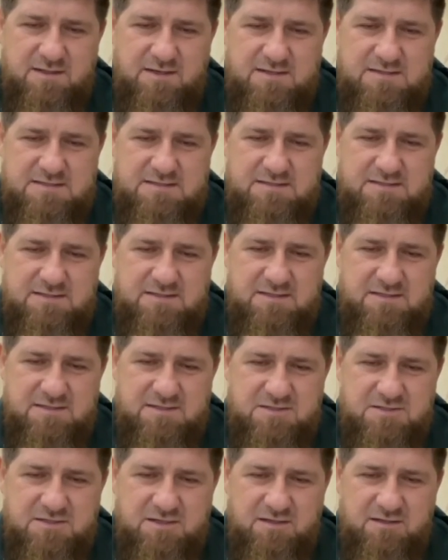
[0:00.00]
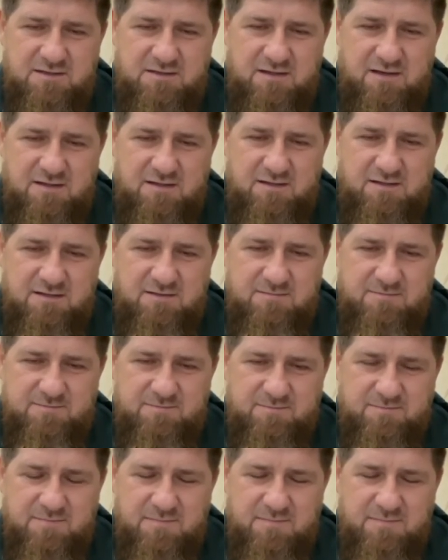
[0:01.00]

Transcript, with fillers: нацики, шайтаны,